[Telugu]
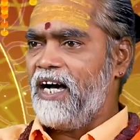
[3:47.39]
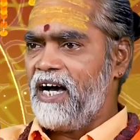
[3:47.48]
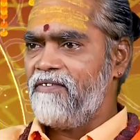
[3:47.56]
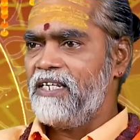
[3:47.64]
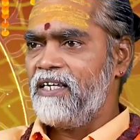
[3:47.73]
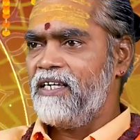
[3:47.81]

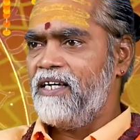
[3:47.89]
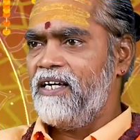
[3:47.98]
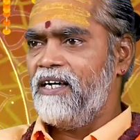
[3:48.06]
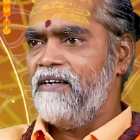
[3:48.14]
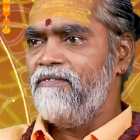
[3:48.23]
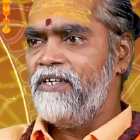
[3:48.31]
ఆ విధంగా
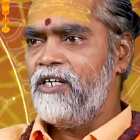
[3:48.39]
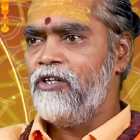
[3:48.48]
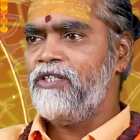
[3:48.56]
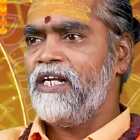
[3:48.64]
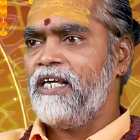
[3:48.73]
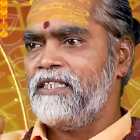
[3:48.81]

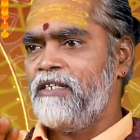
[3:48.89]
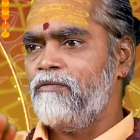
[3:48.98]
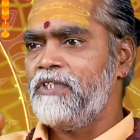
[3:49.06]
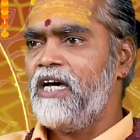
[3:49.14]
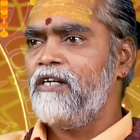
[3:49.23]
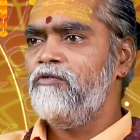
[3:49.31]
వీరిద్దరికి
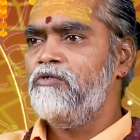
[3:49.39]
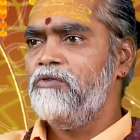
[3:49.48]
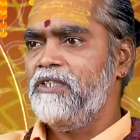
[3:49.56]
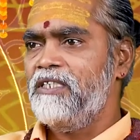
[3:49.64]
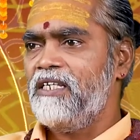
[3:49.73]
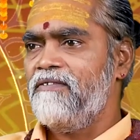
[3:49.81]
సంసారం
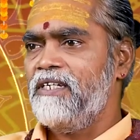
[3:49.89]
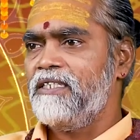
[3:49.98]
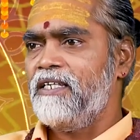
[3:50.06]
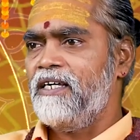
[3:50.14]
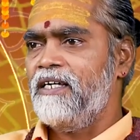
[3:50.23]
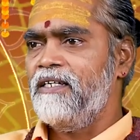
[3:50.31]
చూసిన
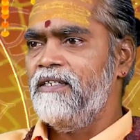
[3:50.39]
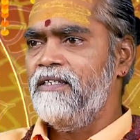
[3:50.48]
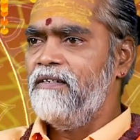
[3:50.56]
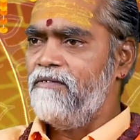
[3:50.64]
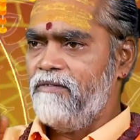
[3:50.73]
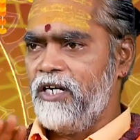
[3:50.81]
తర్వాత
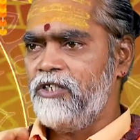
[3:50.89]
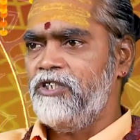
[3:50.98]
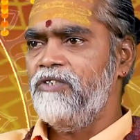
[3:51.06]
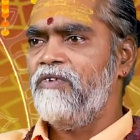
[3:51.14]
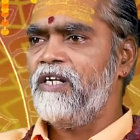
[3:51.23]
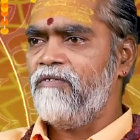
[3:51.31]
వాళ్ళ
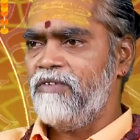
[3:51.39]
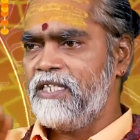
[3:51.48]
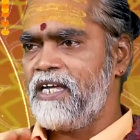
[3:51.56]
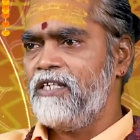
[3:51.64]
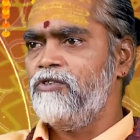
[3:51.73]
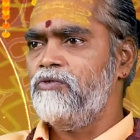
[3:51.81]
జీవన
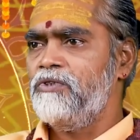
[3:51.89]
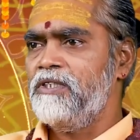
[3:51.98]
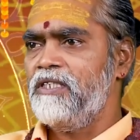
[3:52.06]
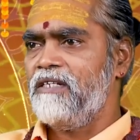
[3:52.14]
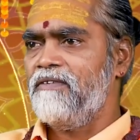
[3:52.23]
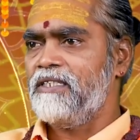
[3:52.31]
విధానం
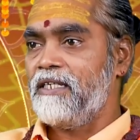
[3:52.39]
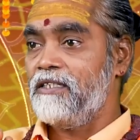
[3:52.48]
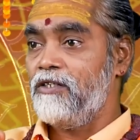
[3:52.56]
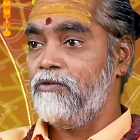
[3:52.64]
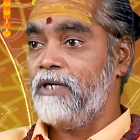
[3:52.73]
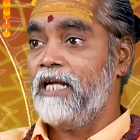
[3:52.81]
చూసిన తర్వాత
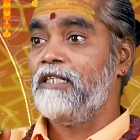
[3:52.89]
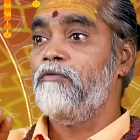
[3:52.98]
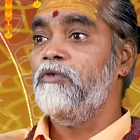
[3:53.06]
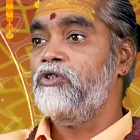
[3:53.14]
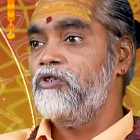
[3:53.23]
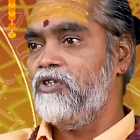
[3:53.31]
అందరూ అంత
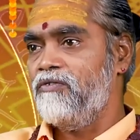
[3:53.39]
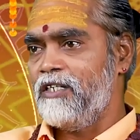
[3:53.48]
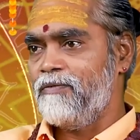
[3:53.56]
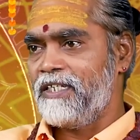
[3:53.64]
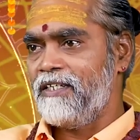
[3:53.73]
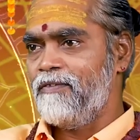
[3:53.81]

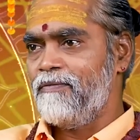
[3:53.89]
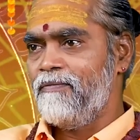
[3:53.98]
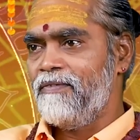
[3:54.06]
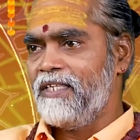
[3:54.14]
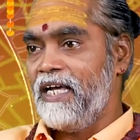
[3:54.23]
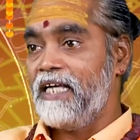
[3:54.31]
మెచ్చుకోవాలన్నమాట
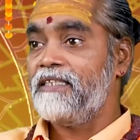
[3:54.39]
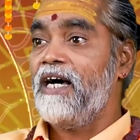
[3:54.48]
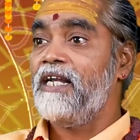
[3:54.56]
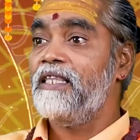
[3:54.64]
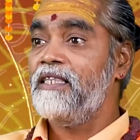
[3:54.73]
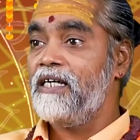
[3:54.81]
అంత
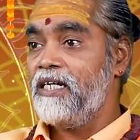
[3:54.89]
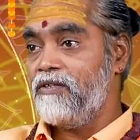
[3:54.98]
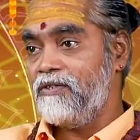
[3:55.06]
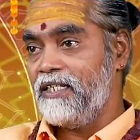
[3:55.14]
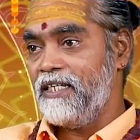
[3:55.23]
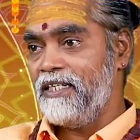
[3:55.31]
ఆనందంగా
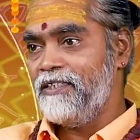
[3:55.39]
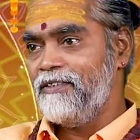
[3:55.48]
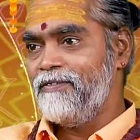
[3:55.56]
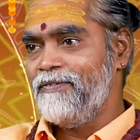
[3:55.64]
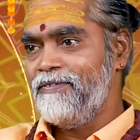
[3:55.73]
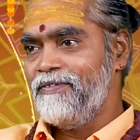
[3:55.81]
ఉండాలి
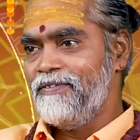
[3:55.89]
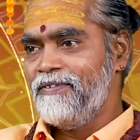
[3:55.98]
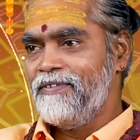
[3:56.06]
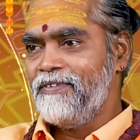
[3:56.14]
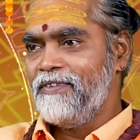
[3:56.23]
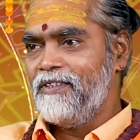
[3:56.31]

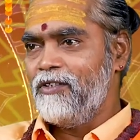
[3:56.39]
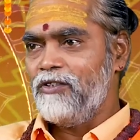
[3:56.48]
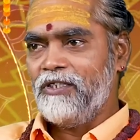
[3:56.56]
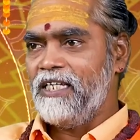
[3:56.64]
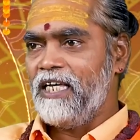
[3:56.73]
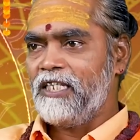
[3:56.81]

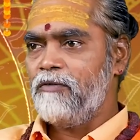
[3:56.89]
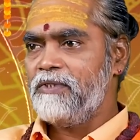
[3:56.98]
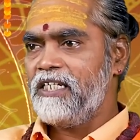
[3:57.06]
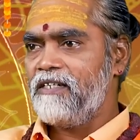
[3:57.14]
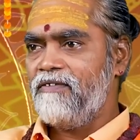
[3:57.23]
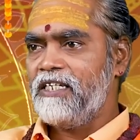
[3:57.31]
గంధపు
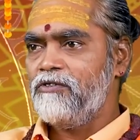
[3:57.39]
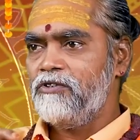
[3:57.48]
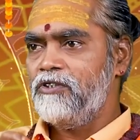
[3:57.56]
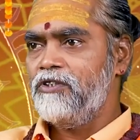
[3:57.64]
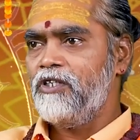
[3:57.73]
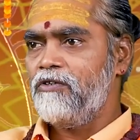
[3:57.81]
చెక్క వాసన
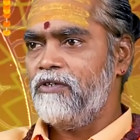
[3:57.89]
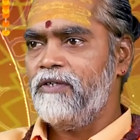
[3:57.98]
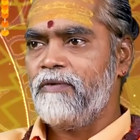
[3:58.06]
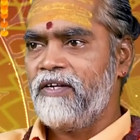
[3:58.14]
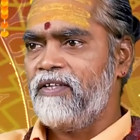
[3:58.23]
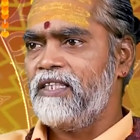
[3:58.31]
వచ్చింది అనుకోండి
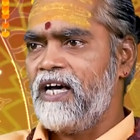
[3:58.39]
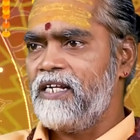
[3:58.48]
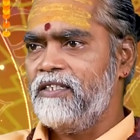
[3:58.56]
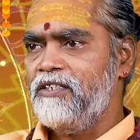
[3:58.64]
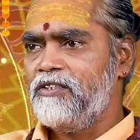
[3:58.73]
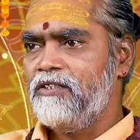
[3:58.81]
మనం ఎంత
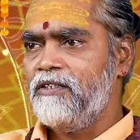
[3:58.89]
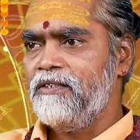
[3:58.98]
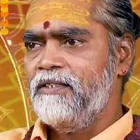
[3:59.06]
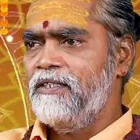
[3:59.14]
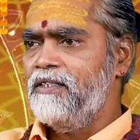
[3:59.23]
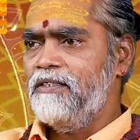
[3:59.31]
ఆనందిస్తాం
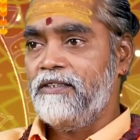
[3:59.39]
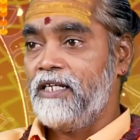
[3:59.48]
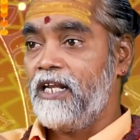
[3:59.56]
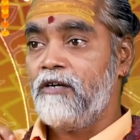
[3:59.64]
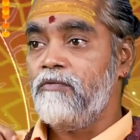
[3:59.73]
చాలా